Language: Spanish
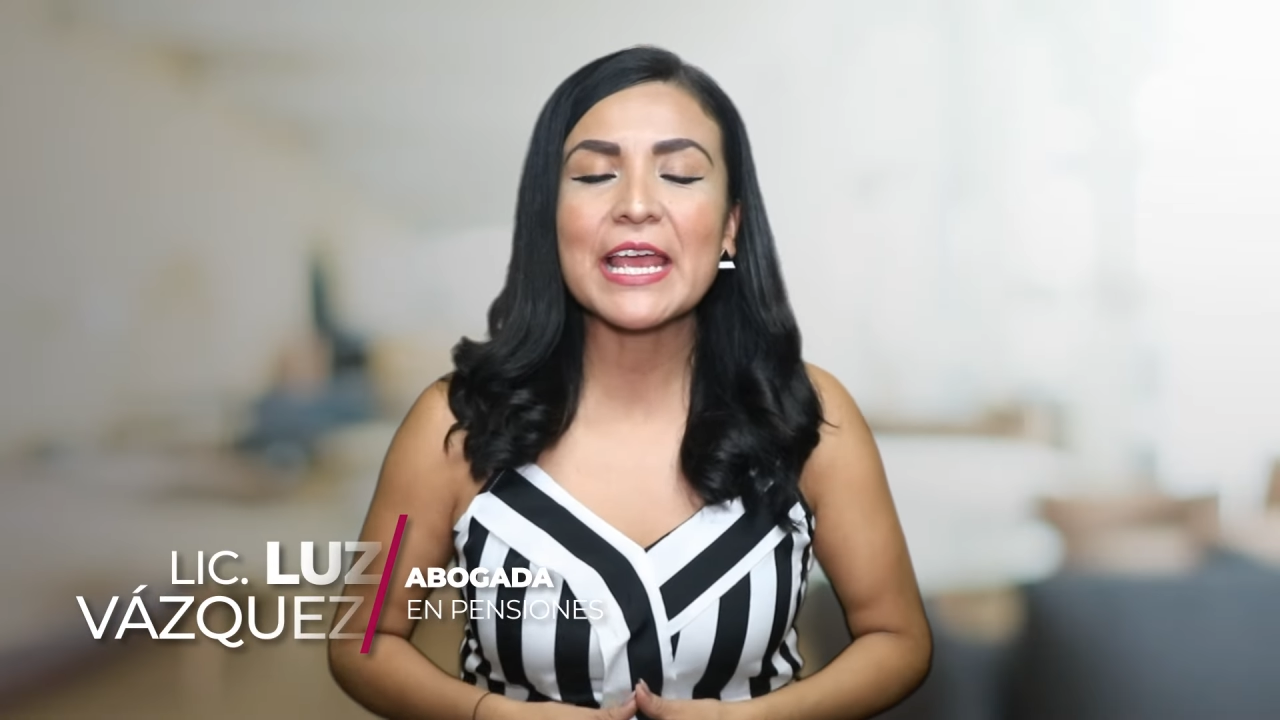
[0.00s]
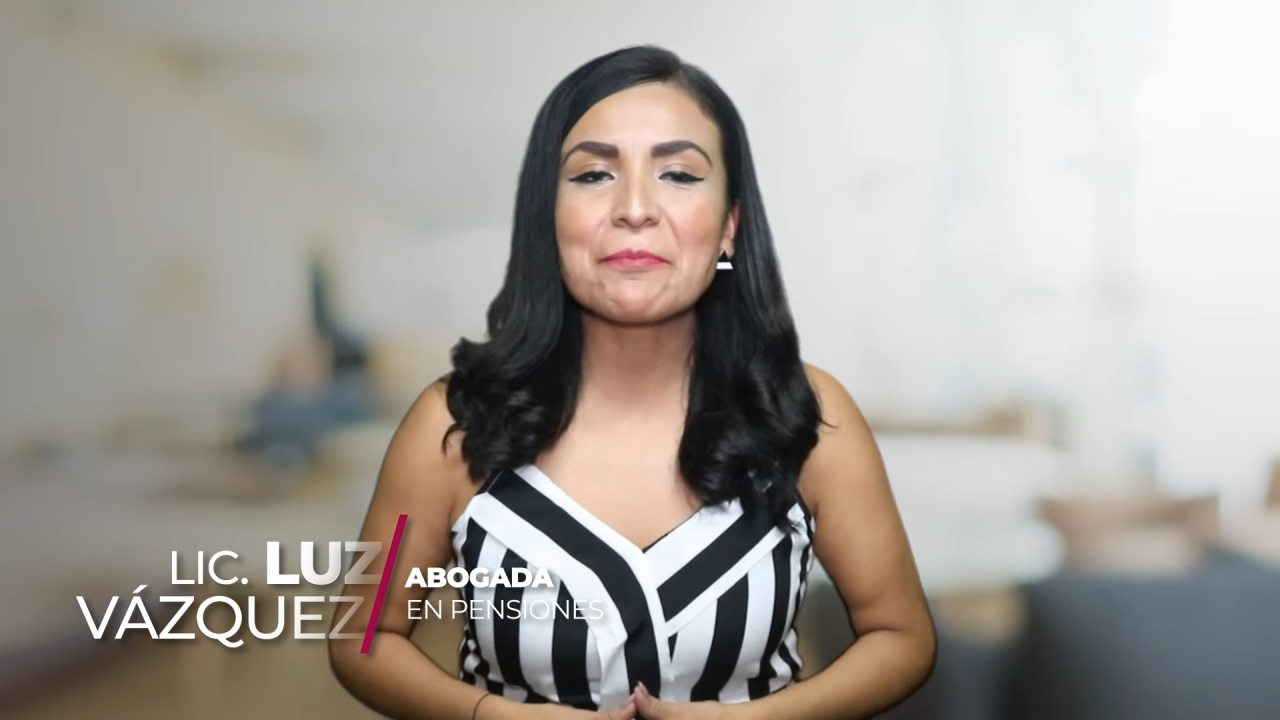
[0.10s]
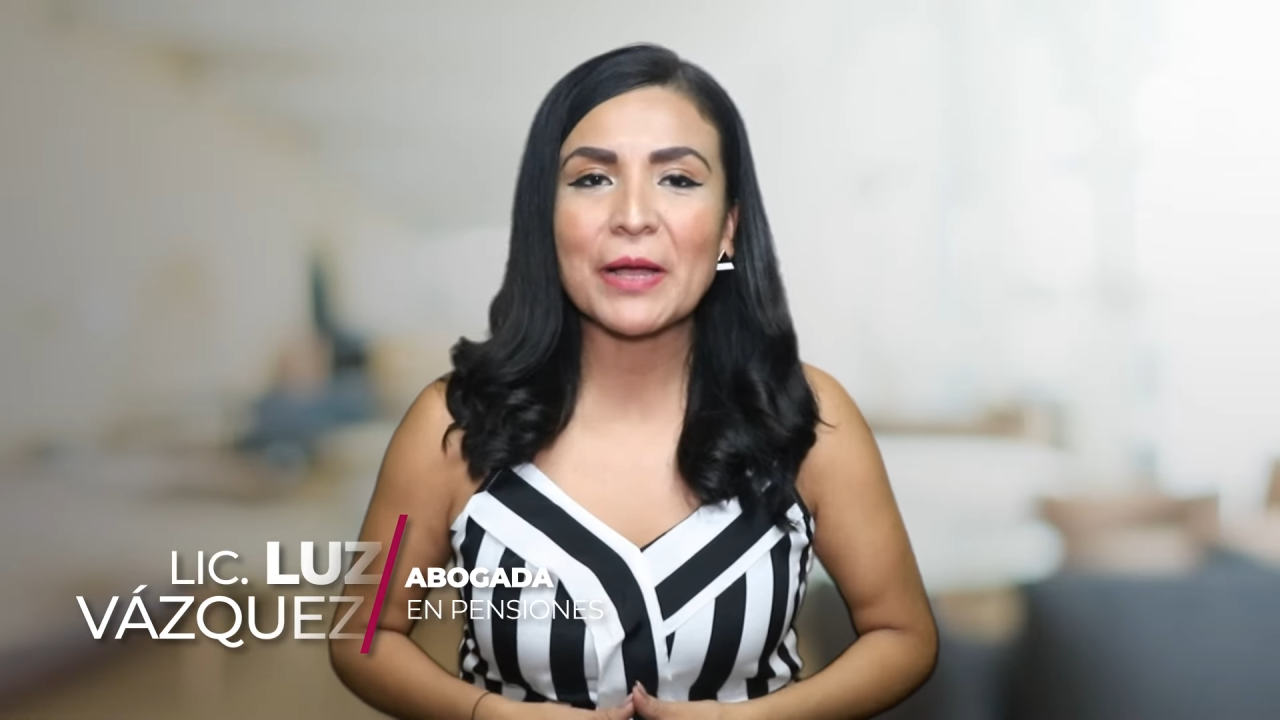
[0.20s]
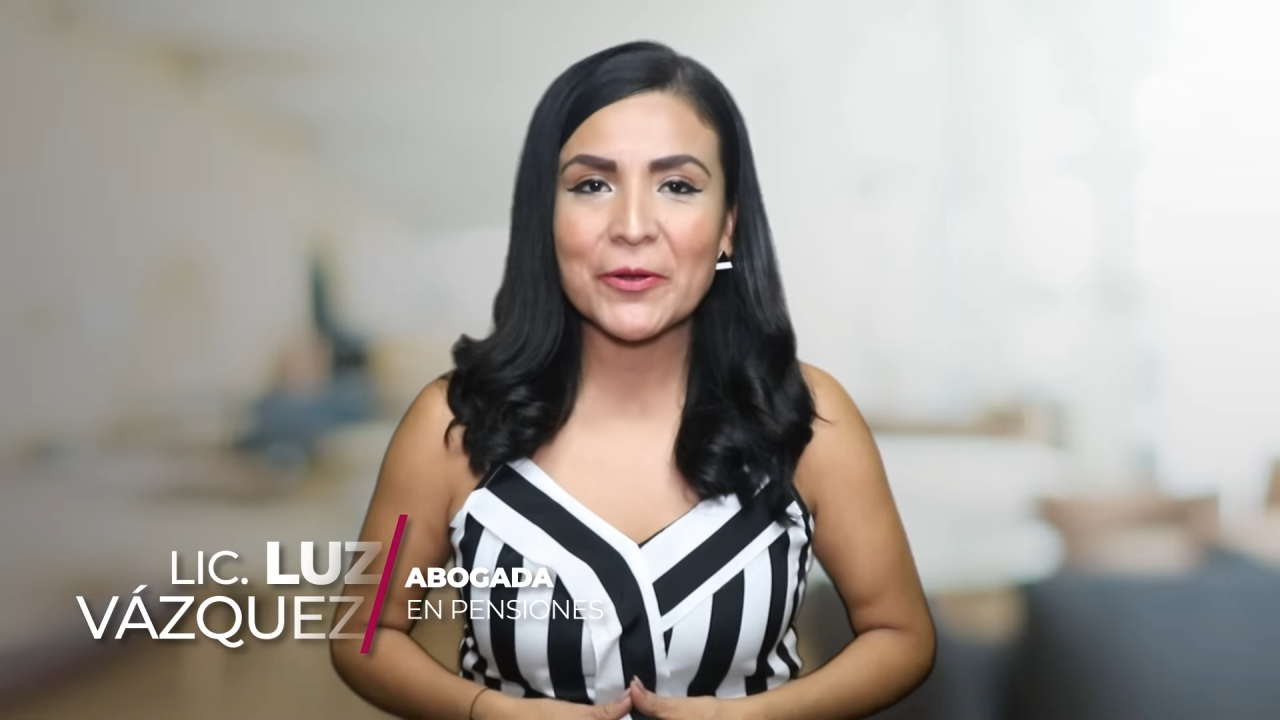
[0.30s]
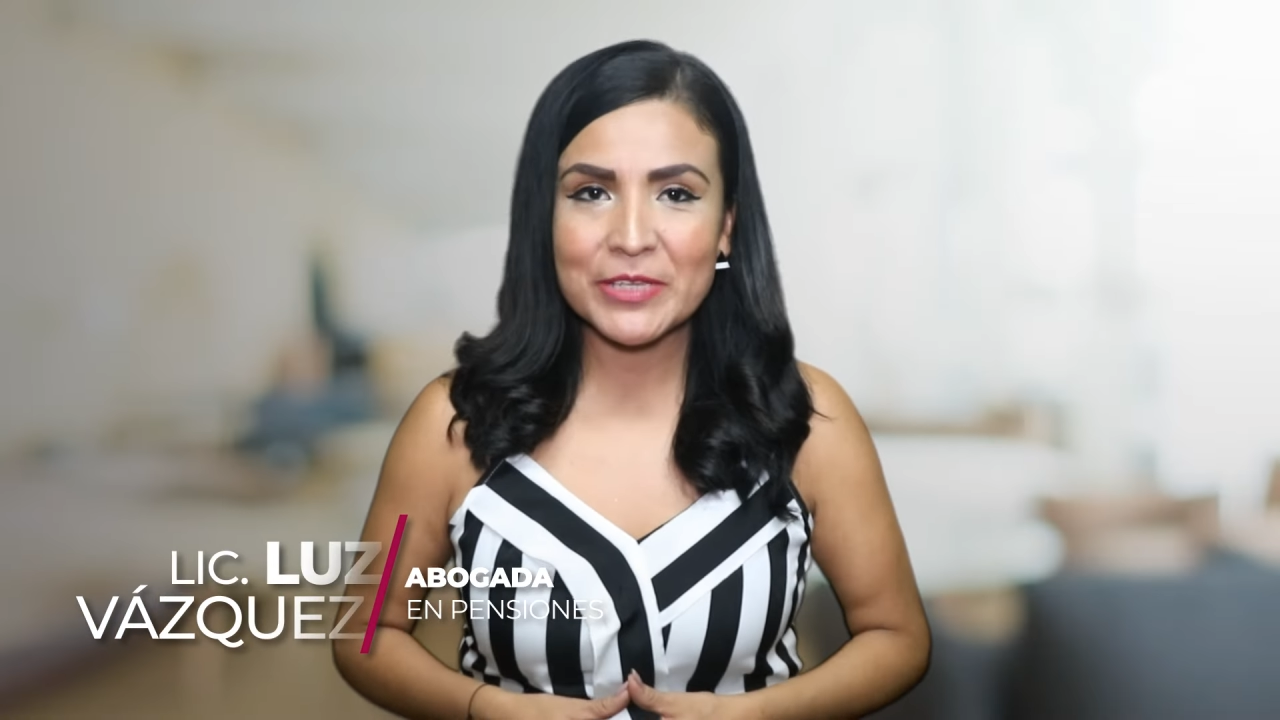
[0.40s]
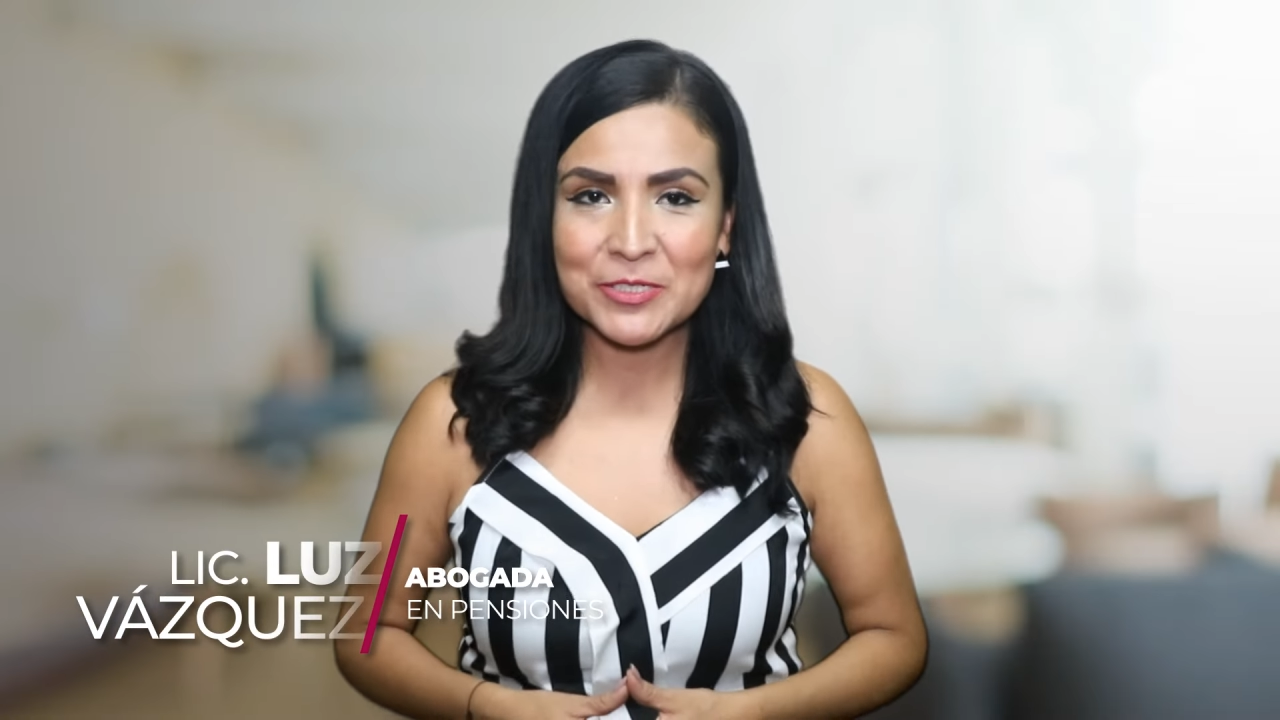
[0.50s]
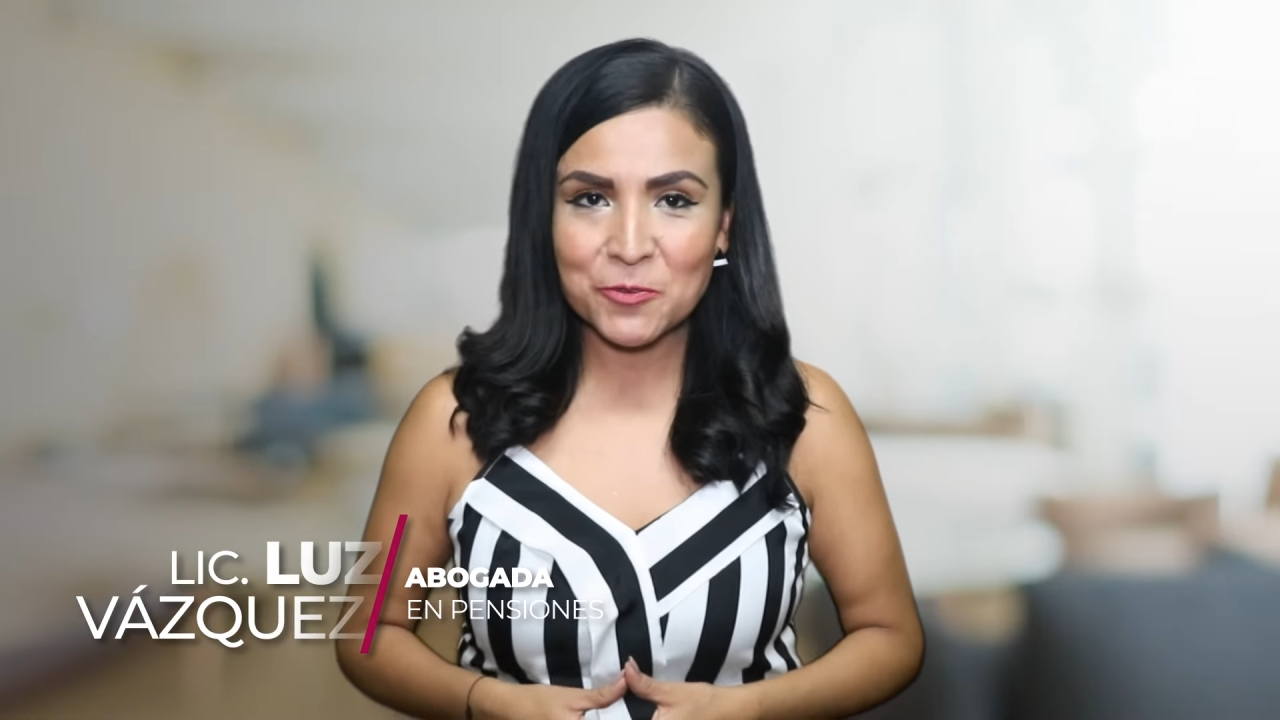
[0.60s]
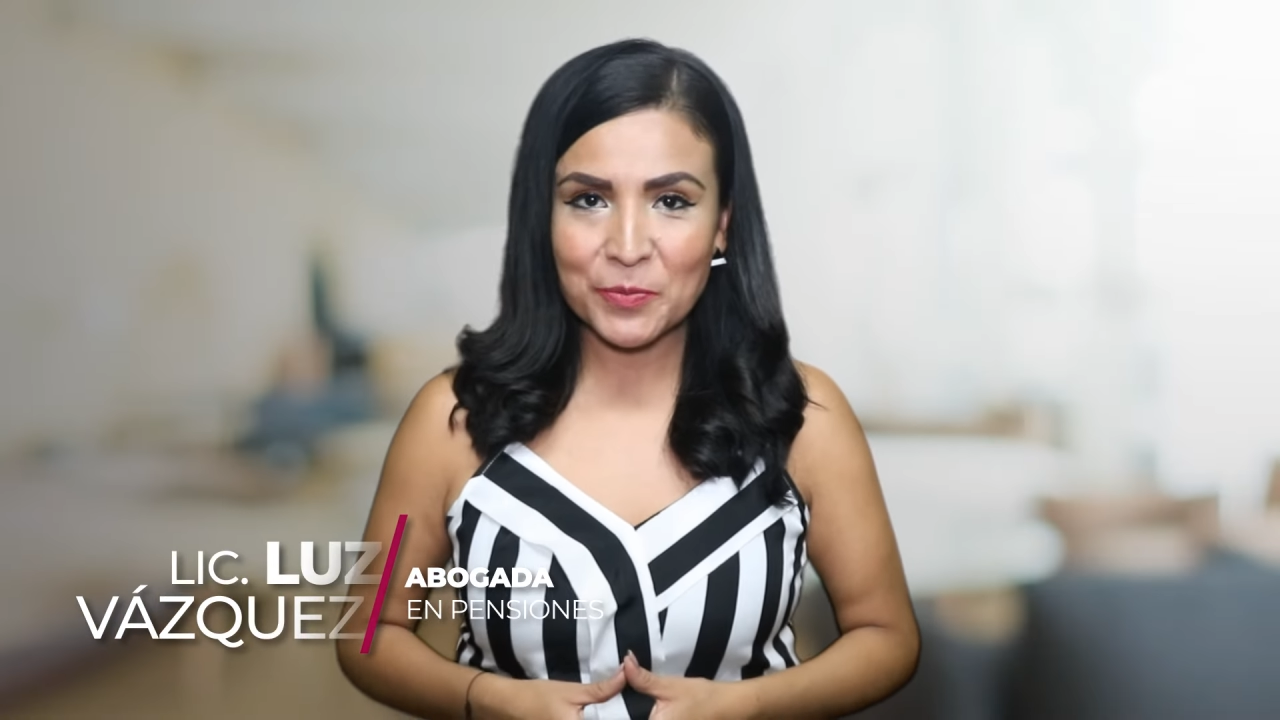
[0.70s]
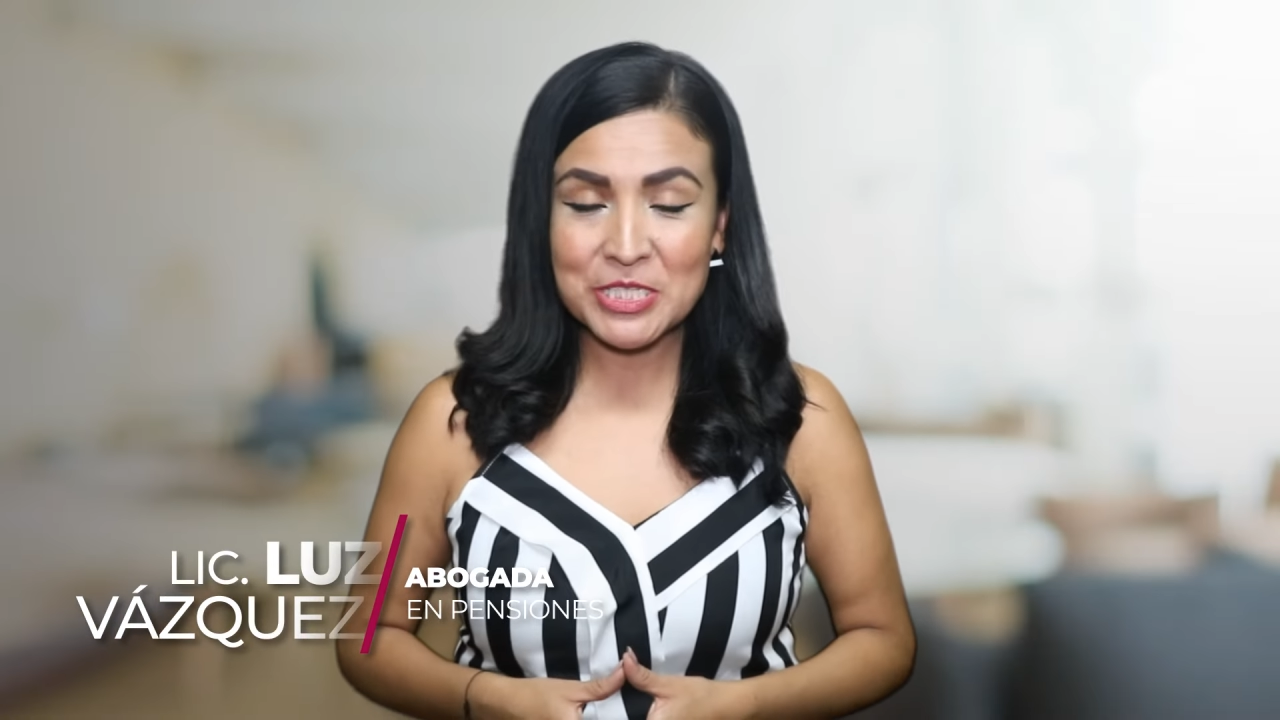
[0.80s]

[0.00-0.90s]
el pago de su